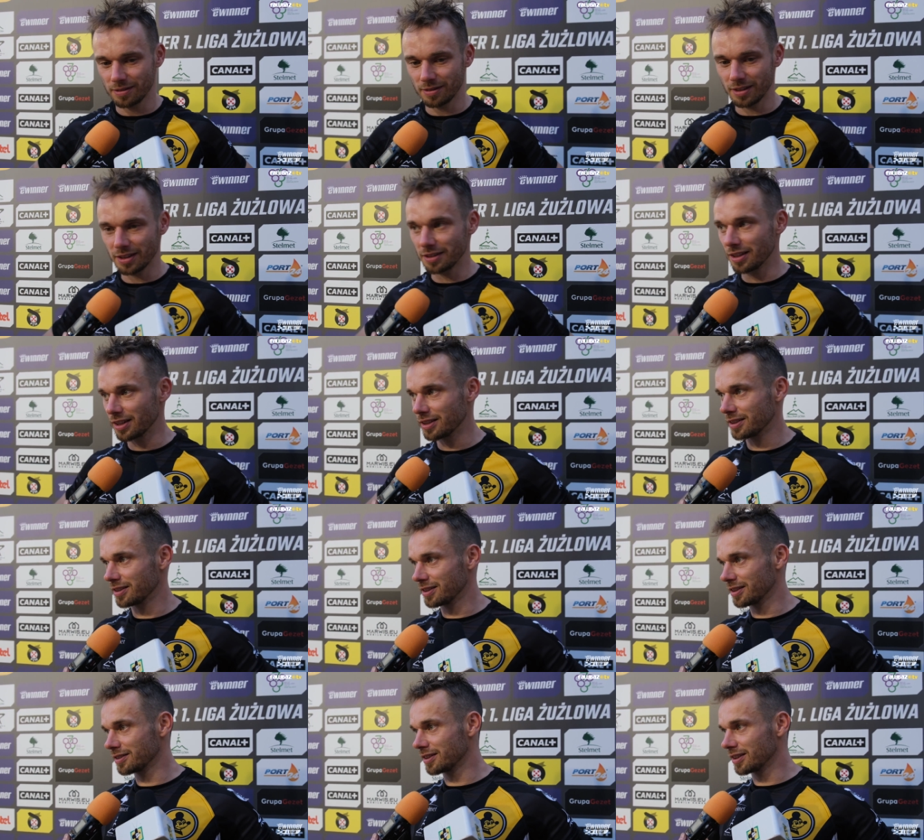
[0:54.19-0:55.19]
Jednak,
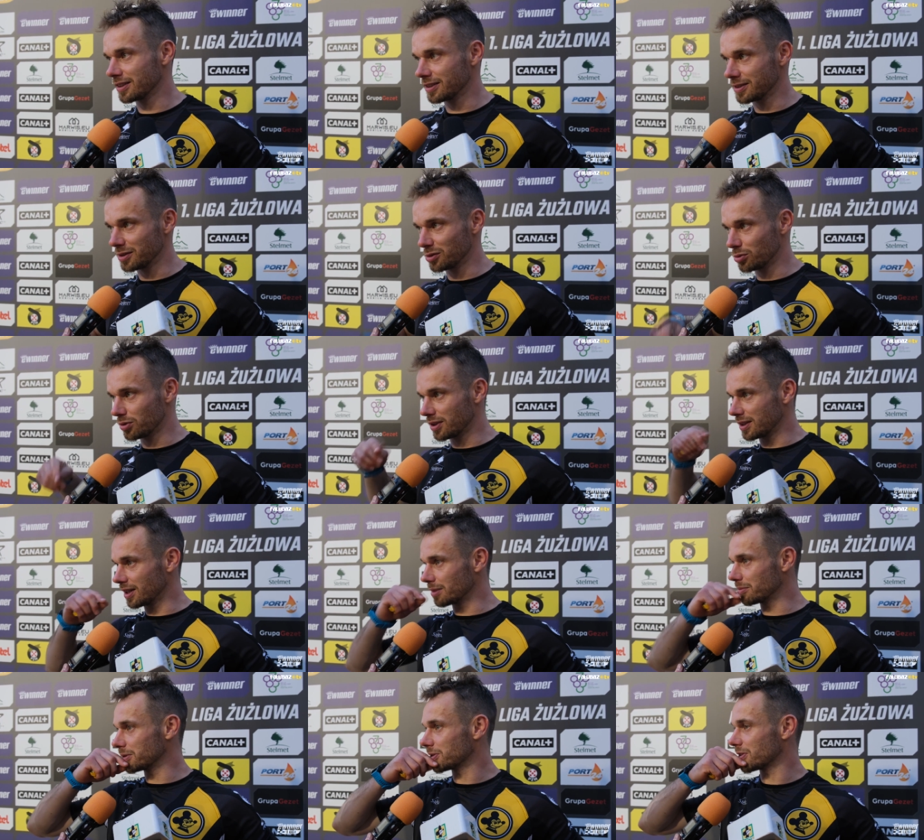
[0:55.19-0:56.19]
jednak tutaj
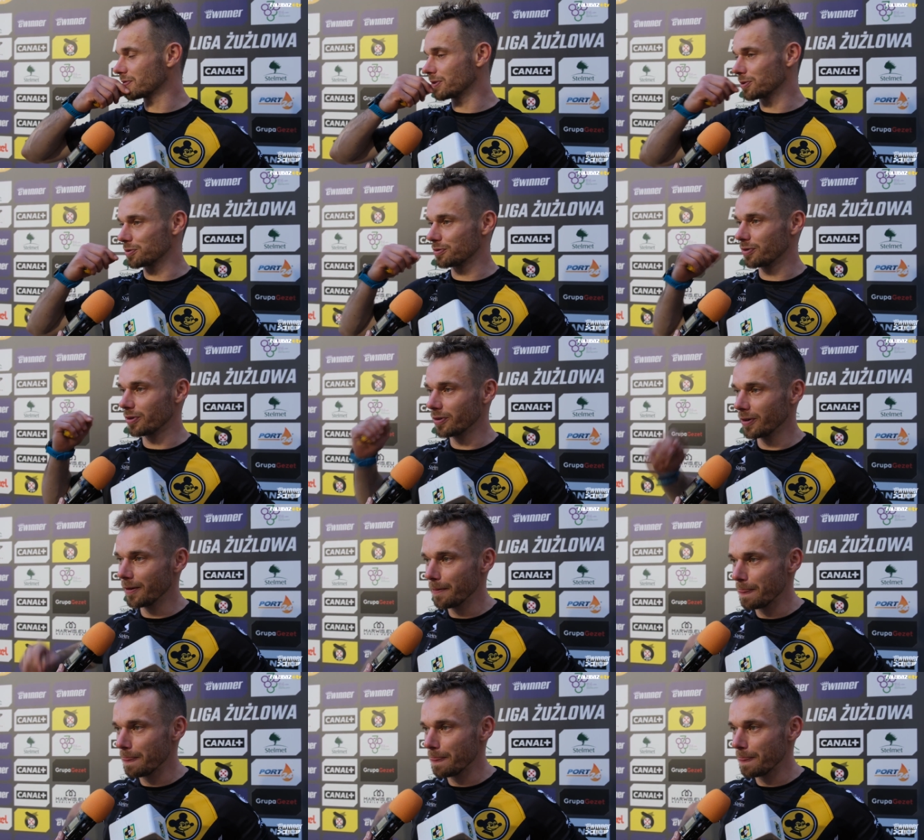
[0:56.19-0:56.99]
jakby szefostwo